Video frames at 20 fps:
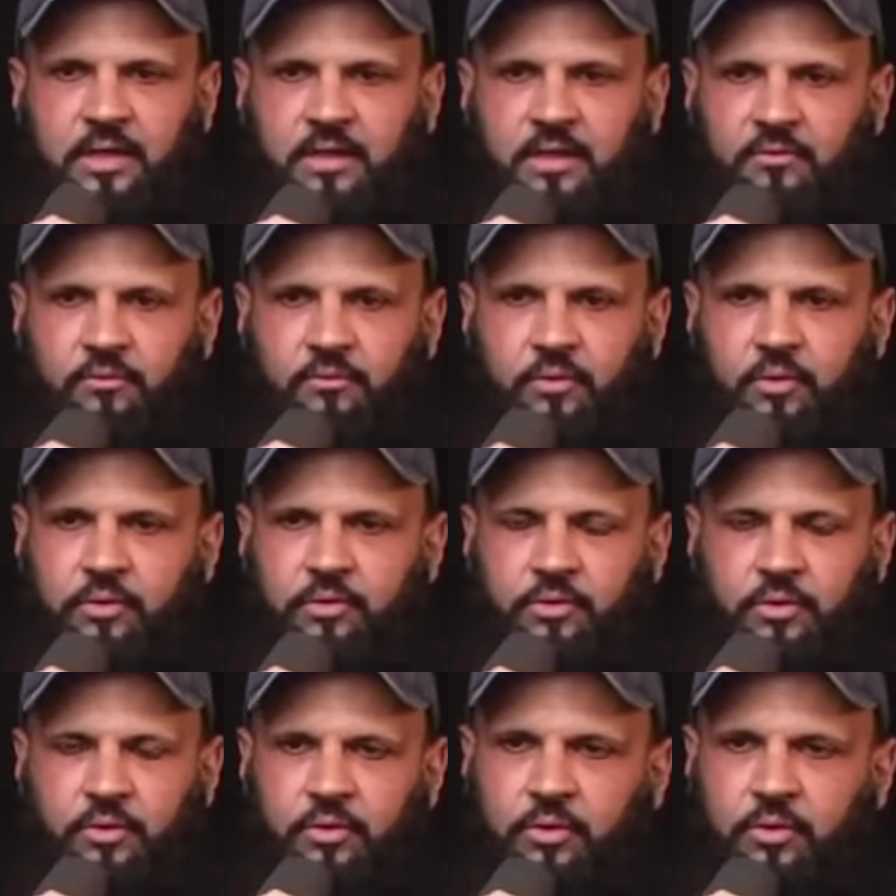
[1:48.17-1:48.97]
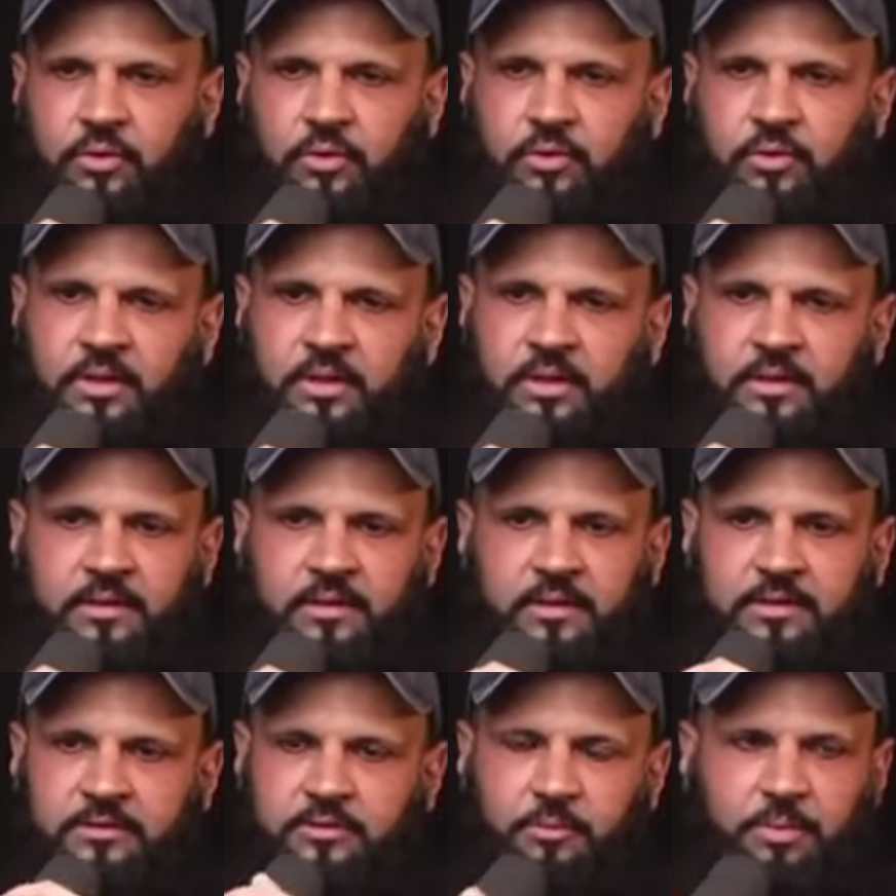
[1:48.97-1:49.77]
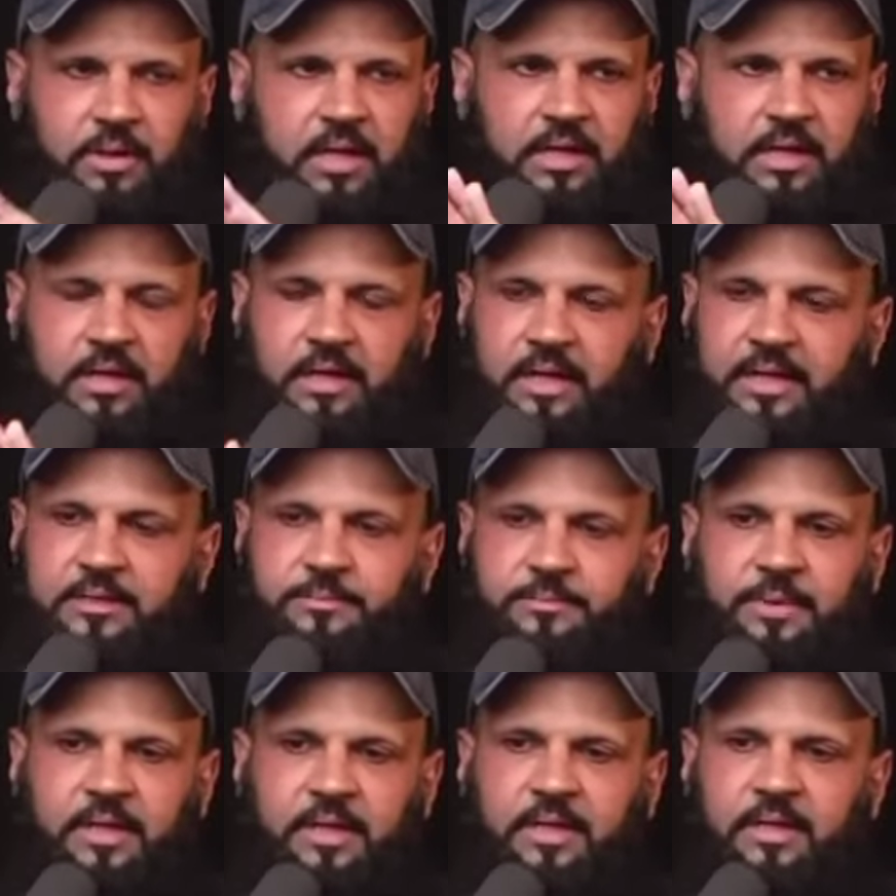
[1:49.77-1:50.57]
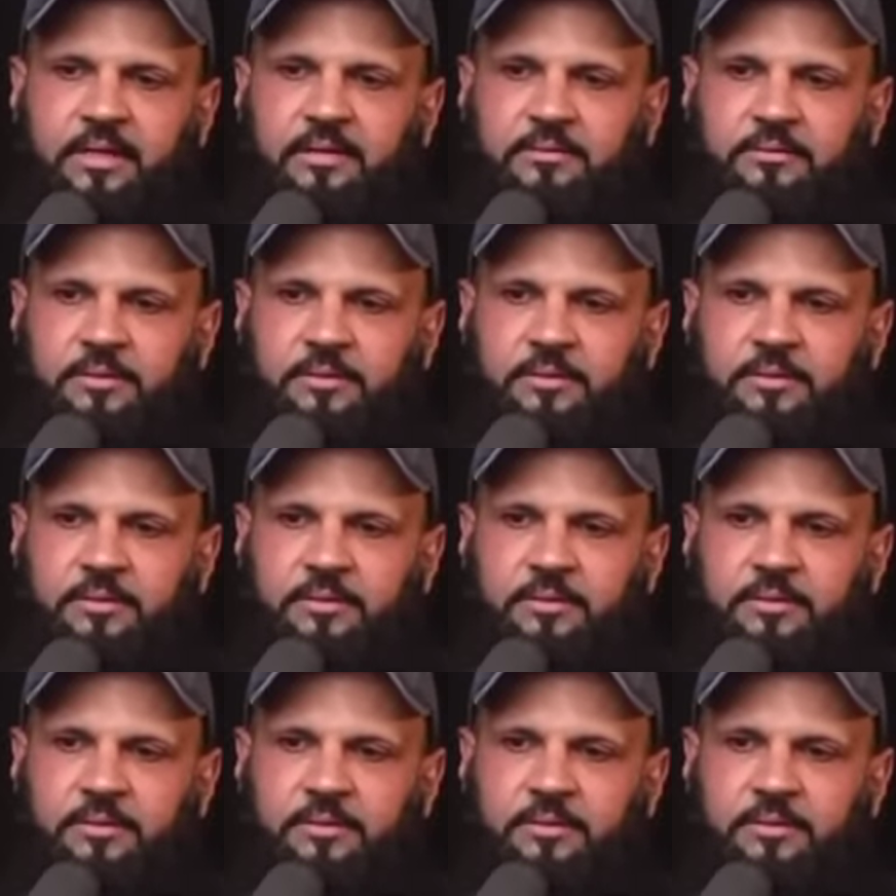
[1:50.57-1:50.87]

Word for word: जो है ना वो तो सुबहान अल्लाह इस पे